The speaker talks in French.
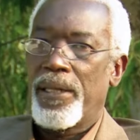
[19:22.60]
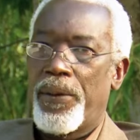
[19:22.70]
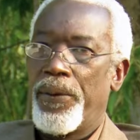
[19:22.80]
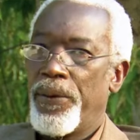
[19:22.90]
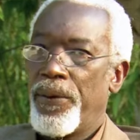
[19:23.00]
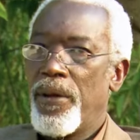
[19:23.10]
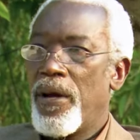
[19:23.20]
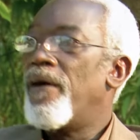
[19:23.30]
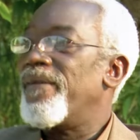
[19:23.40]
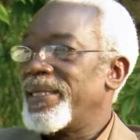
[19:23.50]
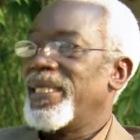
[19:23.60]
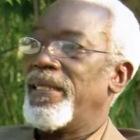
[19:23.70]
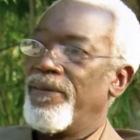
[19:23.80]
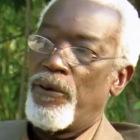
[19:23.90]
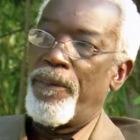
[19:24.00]
qu'on va se
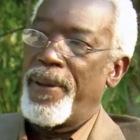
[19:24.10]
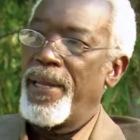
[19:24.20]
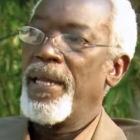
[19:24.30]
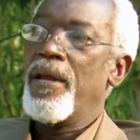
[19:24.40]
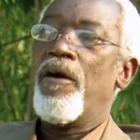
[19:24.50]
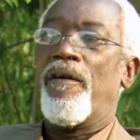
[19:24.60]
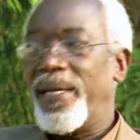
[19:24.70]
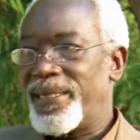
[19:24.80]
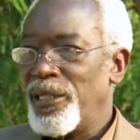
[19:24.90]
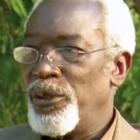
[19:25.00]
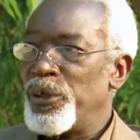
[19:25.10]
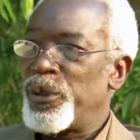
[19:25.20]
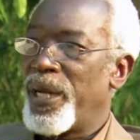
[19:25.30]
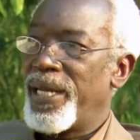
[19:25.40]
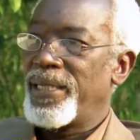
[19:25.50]
développer, on va
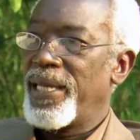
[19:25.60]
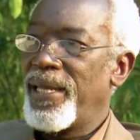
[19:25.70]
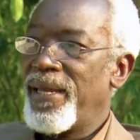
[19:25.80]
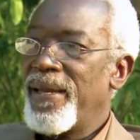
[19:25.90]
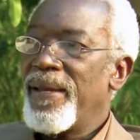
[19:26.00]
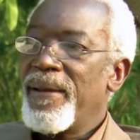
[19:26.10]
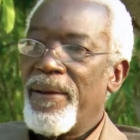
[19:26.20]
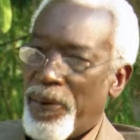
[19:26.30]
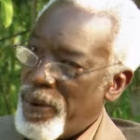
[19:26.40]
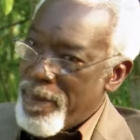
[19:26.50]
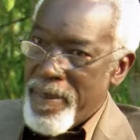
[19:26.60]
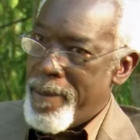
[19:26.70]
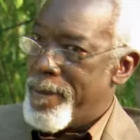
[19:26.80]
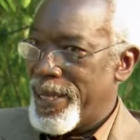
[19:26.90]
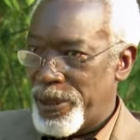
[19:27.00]
s'industrialiser, on n'est
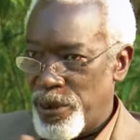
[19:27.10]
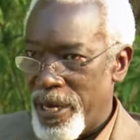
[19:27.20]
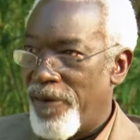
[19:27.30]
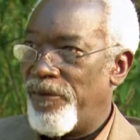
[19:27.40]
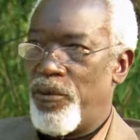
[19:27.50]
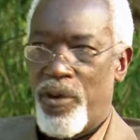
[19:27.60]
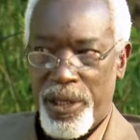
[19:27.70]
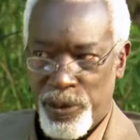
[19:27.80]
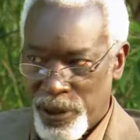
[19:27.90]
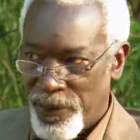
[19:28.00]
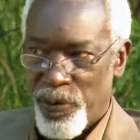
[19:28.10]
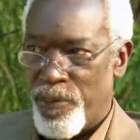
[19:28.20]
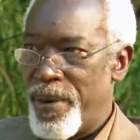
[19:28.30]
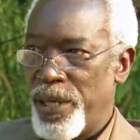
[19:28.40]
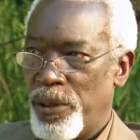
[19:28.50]
même pas sur la voie du
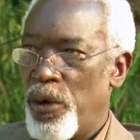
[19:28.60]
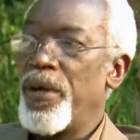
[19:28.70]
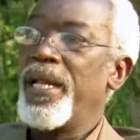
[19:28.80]
développement, on